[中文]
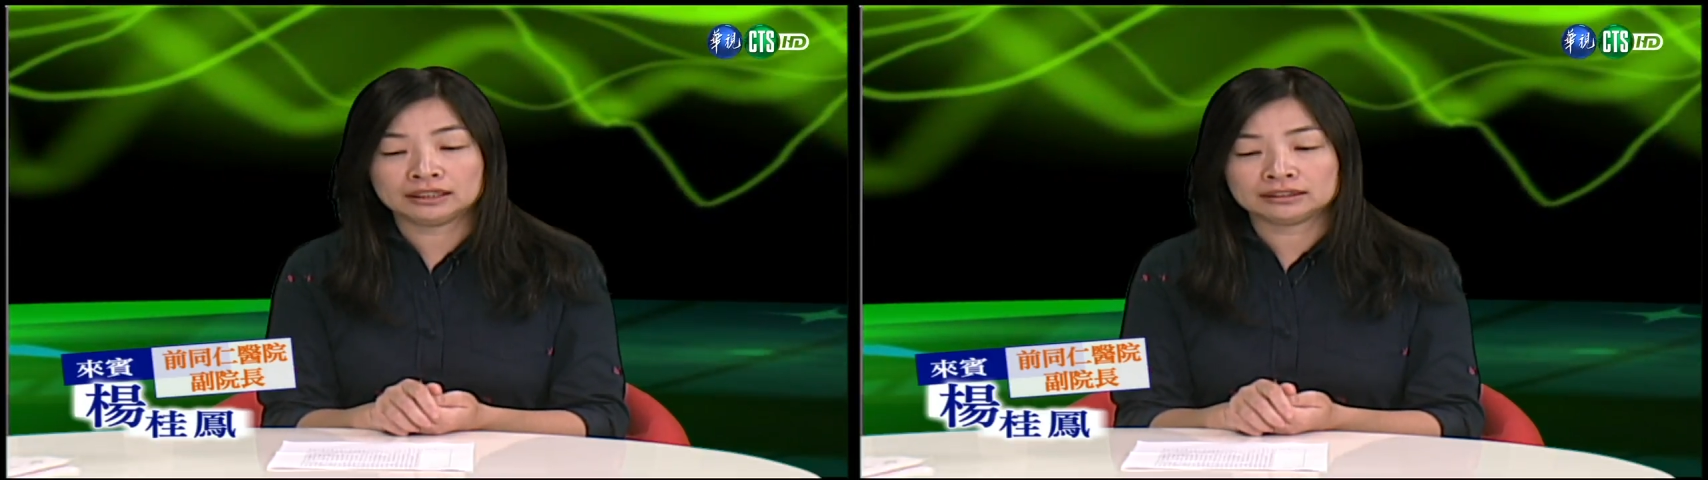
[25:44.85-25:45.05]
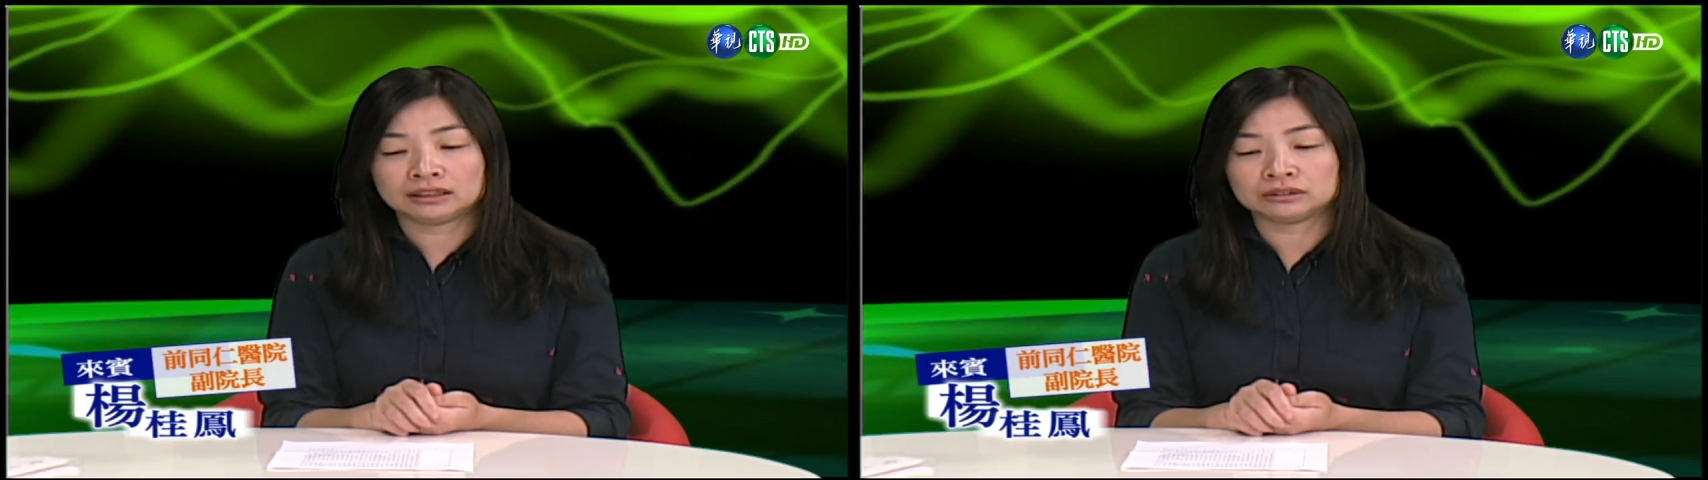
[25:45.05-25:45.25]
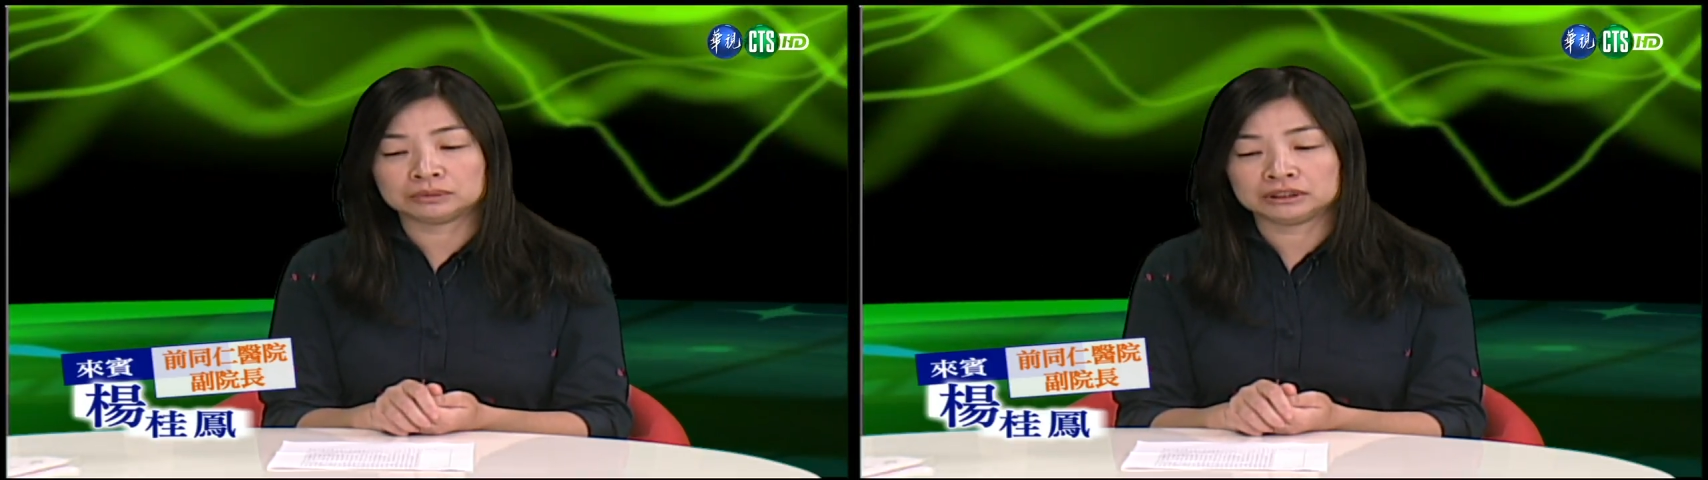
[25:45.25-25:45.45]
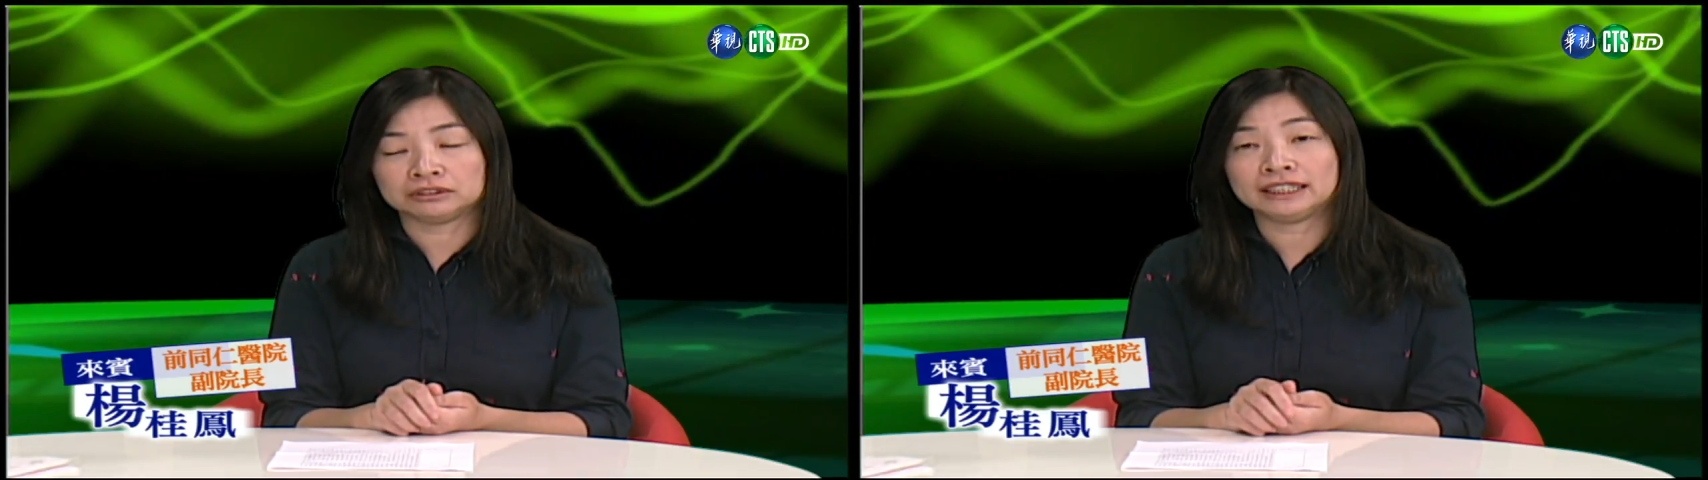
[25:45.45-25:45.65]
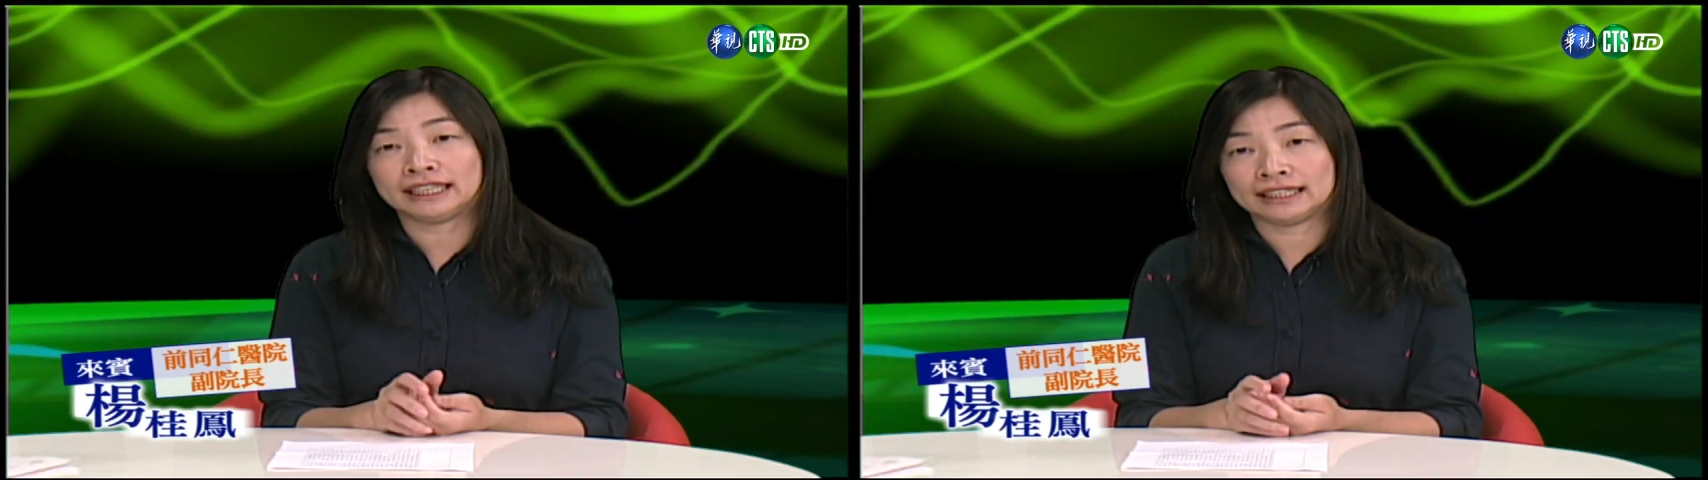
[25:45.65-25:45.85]
那我们
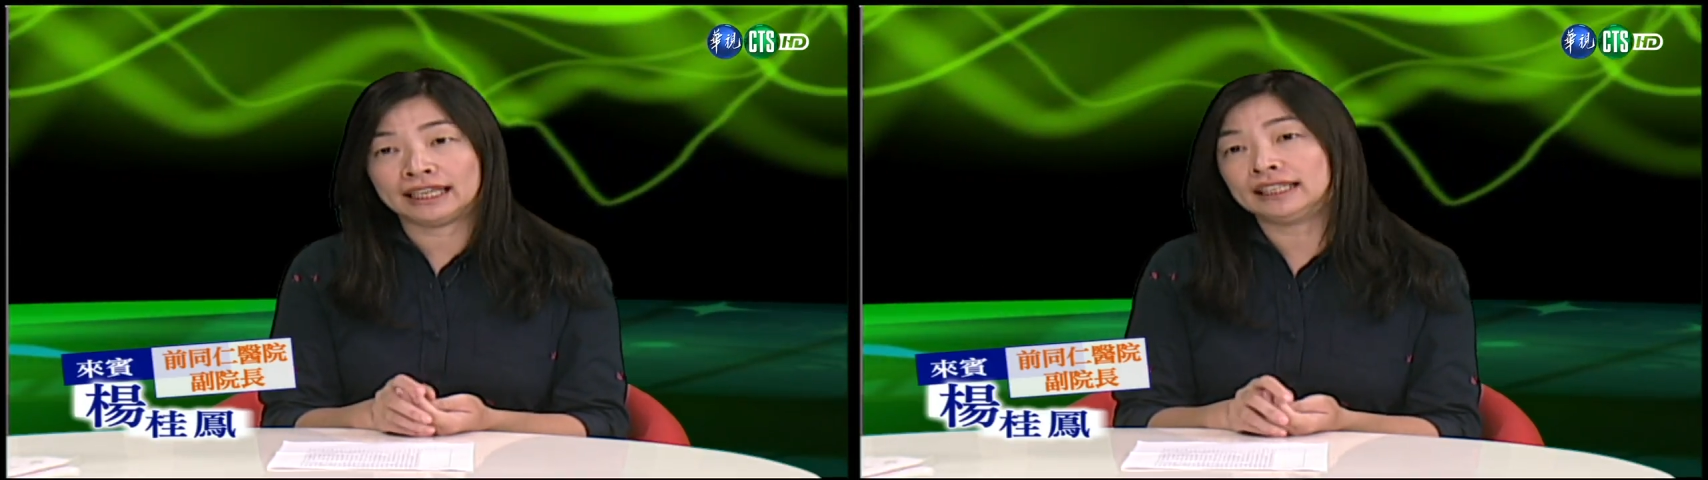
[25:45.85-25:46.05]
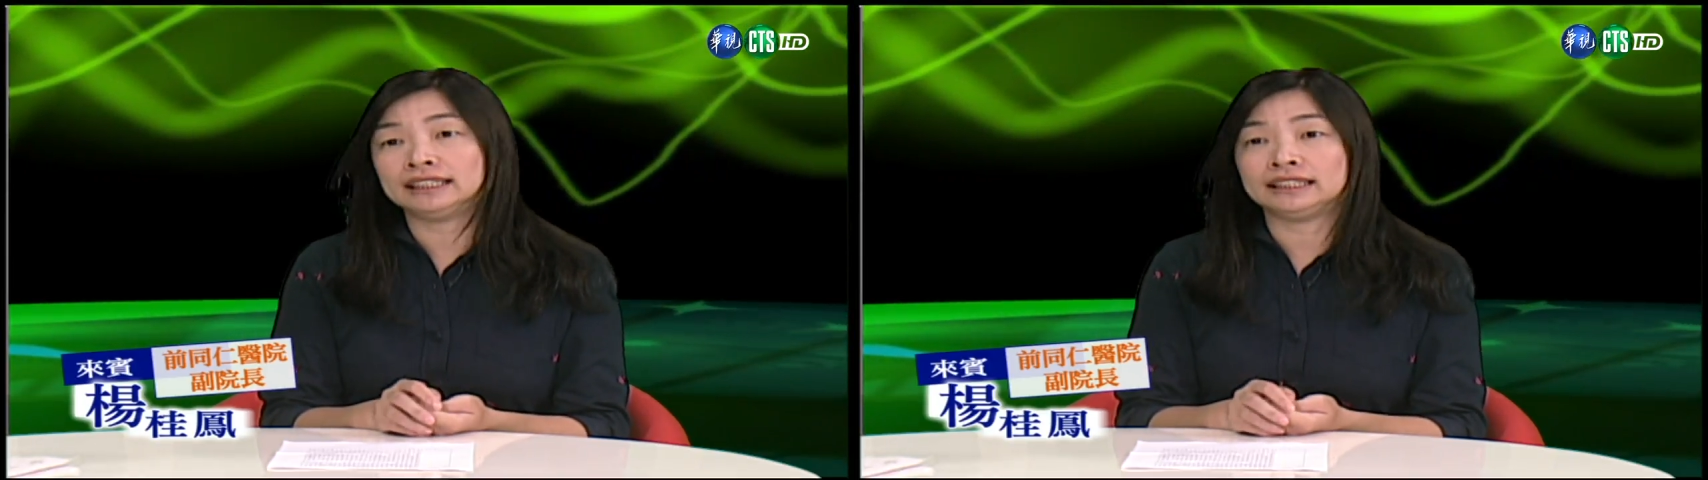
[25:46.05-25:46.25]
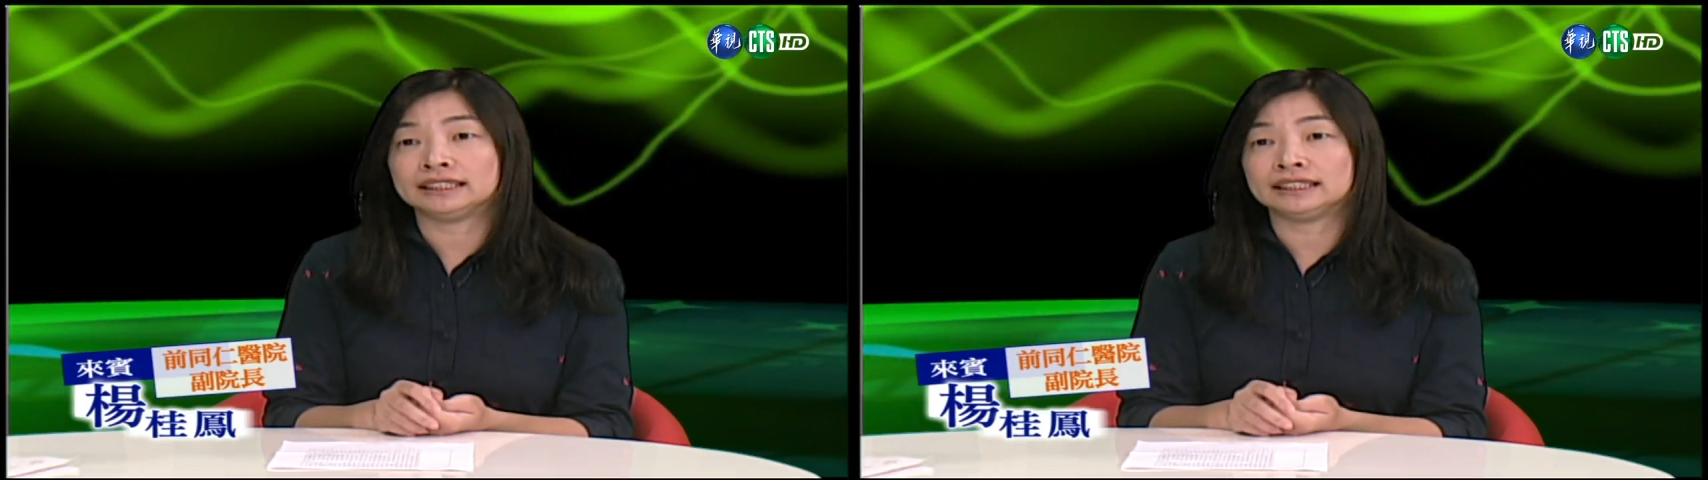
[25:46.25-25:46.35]
有两个案例